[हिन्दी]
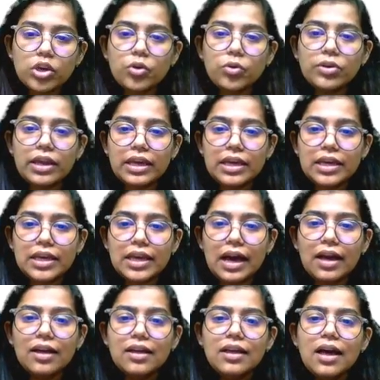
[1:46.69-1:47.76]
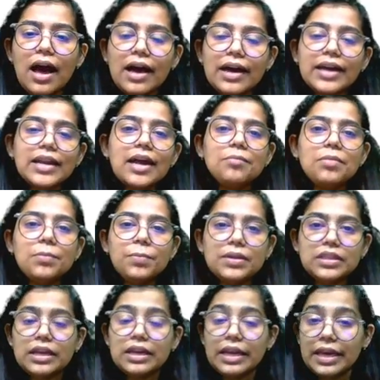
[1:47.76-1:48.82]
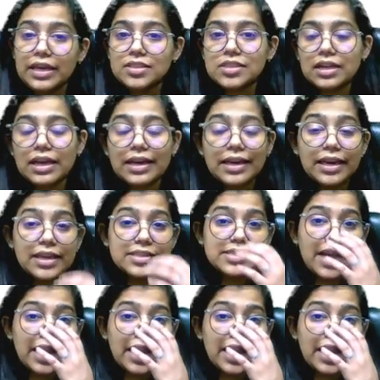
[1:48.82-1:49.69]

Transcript: क्योर नहीं किया अगर हमें पता नहीं चला कि एग्जैक्टली